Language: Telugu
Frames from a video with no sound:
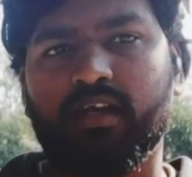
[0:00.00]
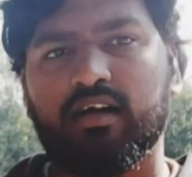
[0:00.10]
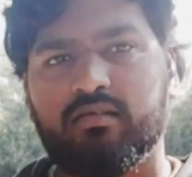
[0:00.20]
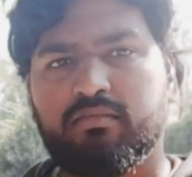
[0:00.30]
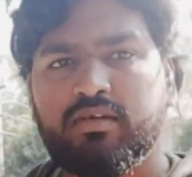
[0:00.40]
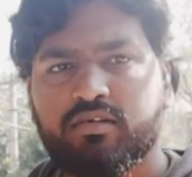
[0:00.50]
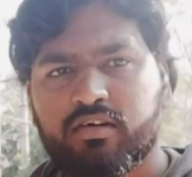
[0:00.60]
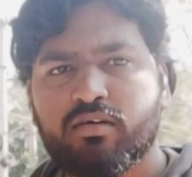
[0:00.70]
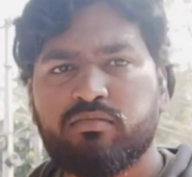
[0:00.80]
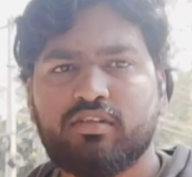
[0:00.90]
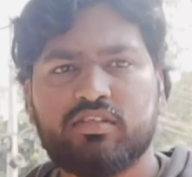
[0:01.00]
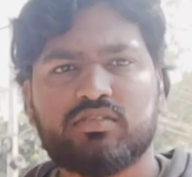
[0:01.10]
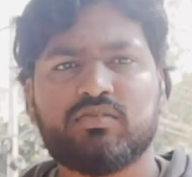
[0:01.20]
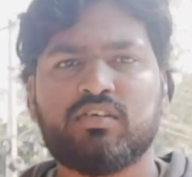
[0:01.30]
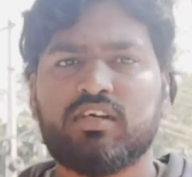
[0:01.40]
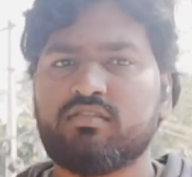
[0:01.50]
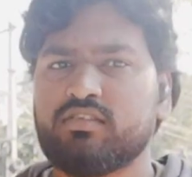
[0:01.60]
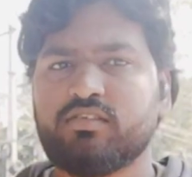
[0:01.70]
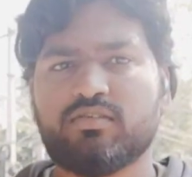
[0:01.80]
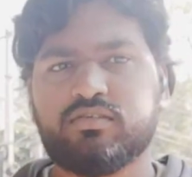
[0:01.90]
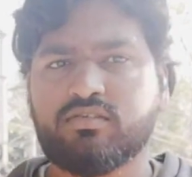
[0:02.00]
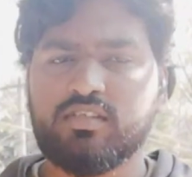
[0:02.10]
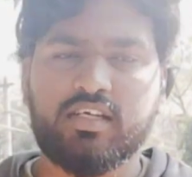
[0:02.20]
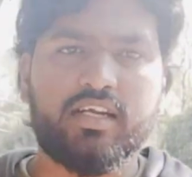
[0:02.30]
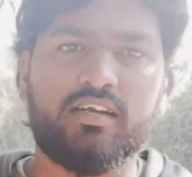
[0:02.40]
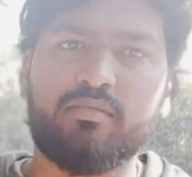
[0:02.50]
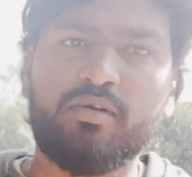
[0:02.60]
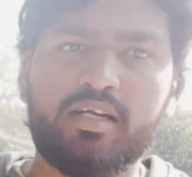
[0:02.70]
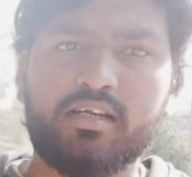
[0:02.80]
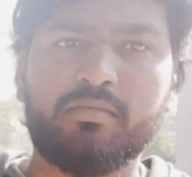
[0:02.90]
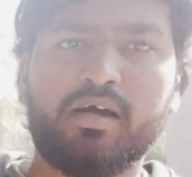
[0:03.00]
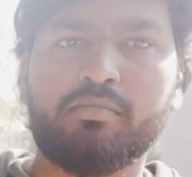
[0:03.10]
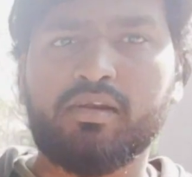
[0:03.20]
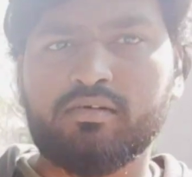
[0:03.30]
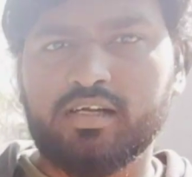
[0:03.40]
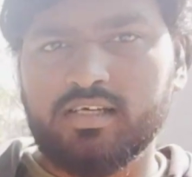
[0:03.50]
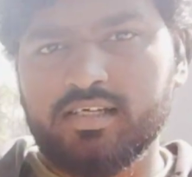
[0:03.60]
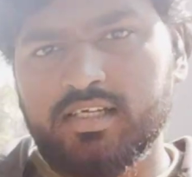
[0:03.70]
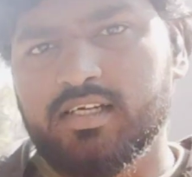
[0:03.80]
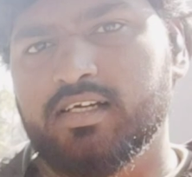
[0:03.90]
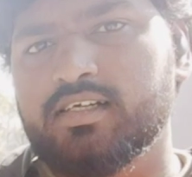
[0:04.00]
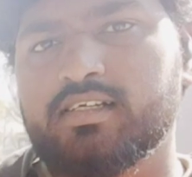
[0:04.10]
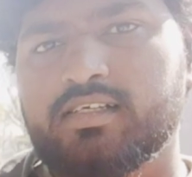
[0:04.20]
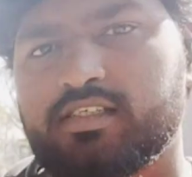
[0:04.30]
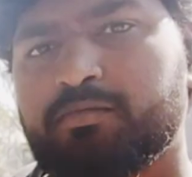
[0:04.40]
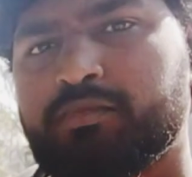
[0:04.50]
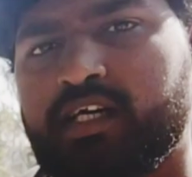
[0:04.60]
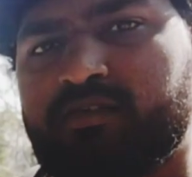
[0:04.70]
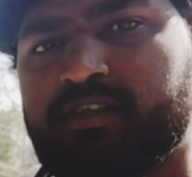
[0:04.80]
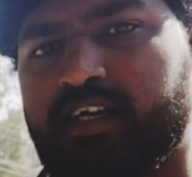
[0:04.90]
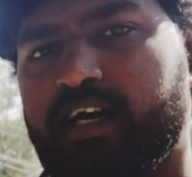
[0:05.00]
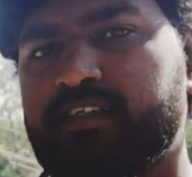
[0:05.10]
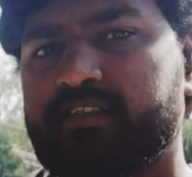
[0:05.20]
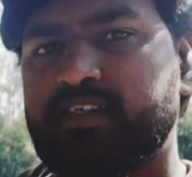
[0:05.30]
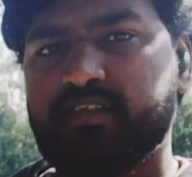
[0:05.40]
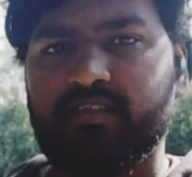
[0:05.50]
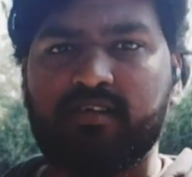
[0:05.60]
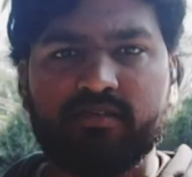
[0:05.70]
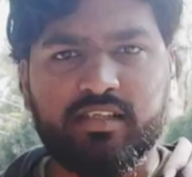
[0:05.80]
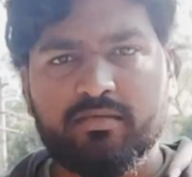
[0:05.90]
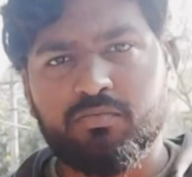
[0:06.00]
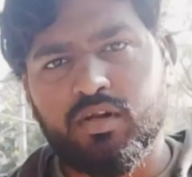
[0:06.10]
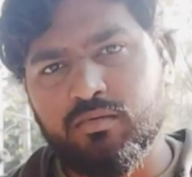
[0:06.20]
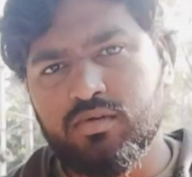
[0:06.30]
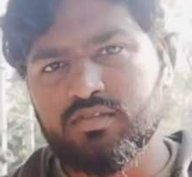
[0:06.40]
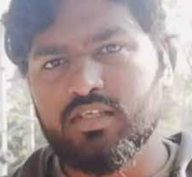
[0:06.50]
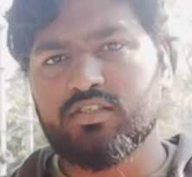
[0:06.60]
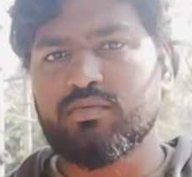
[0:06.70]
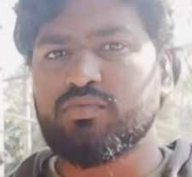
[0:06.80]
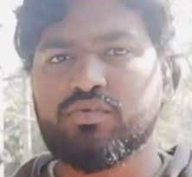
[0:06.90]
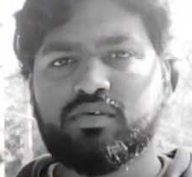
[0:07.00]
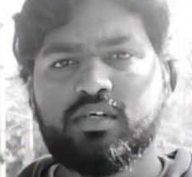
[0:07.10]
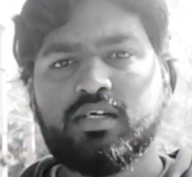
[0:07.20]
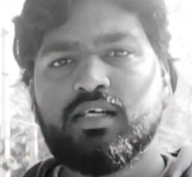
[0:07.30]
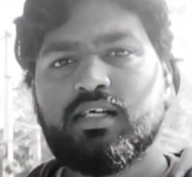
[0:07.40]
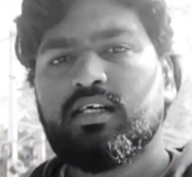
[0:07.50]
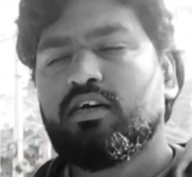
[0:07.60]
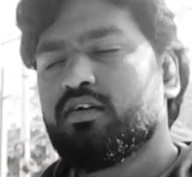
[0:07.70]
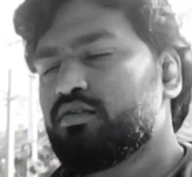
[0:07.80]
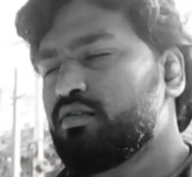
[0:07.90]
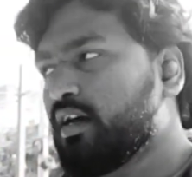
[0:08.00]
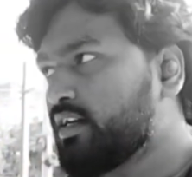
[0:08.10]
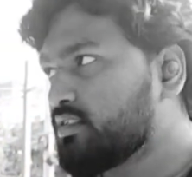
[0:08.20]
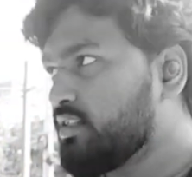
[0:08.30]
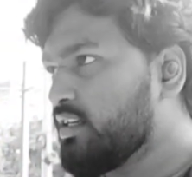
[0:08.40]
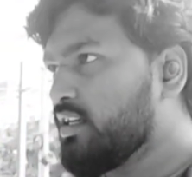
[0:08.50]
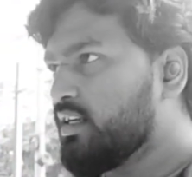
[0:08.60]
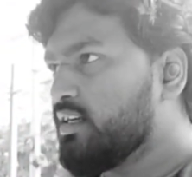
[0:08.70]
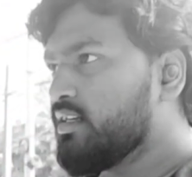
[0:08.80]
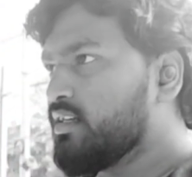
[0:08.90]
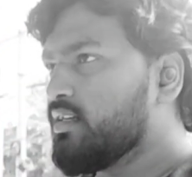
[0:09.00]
ఆ అమ్మాయి కూడా డబ్బులు తీసుకుంటా ఉంది ఒక్కొక్కసారి ఆ డబ్బులు అడిగిన ఆ పిల్ల కూడా చెప్తా ఉంది ఐస్ చేస్తూ ఉంది ప్రాబ్లమ్స్ అని చెప్పి తట్టుకోలేకపోయాను